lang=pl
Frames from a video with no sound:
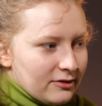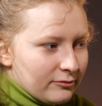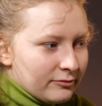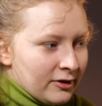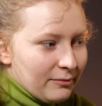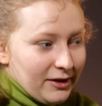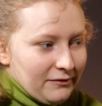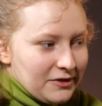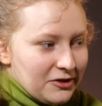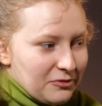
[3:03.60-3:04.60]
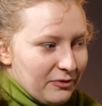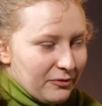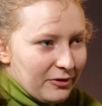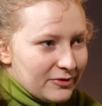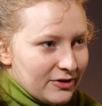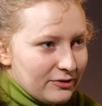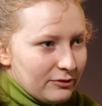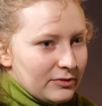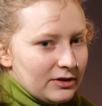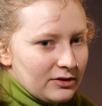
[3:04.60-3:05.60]
są chyba najważniejszymi w moim życiu
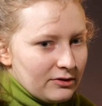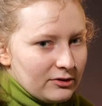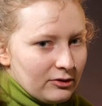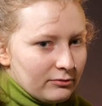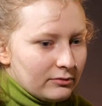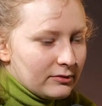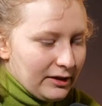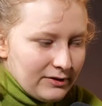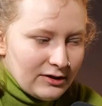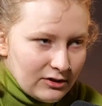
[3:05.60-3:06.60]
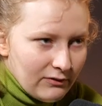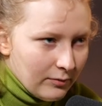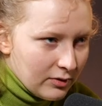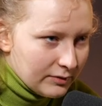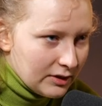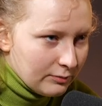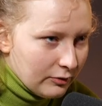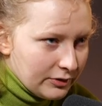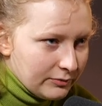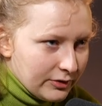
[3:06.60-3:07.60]
i myślę, że to są najważniejsze wybory też
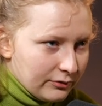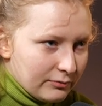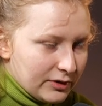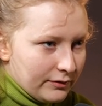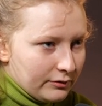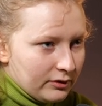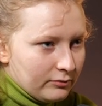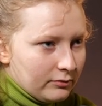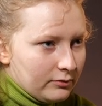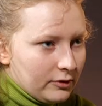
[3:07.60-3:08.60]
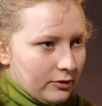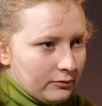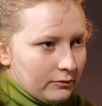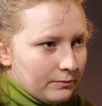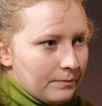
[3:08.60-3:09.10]
po 89 roku.